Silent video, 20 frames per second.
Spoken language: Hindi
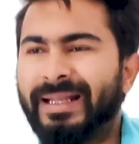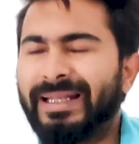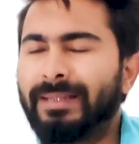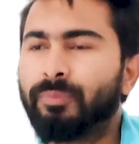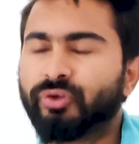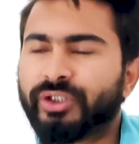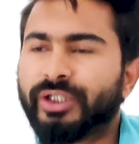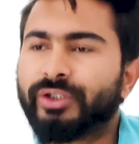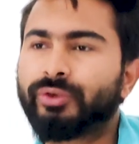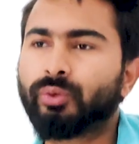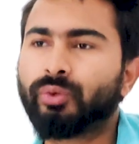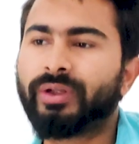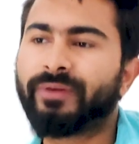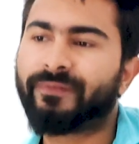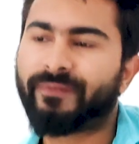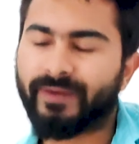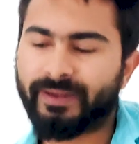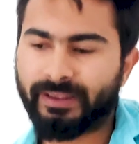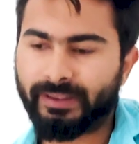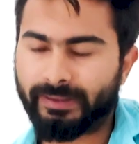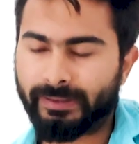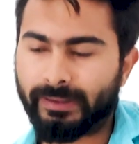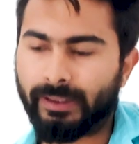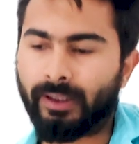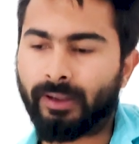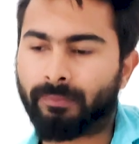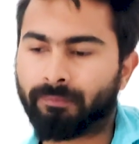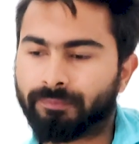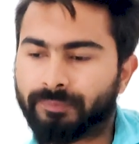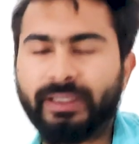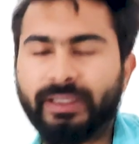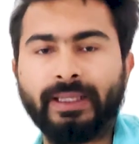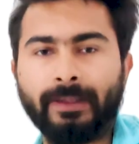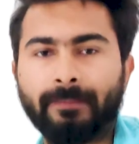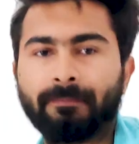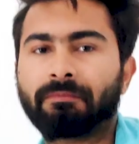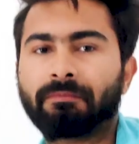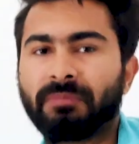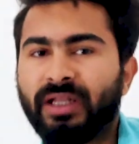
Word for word: मैंने बुस्केट्स को डिफेंड किया ठीक है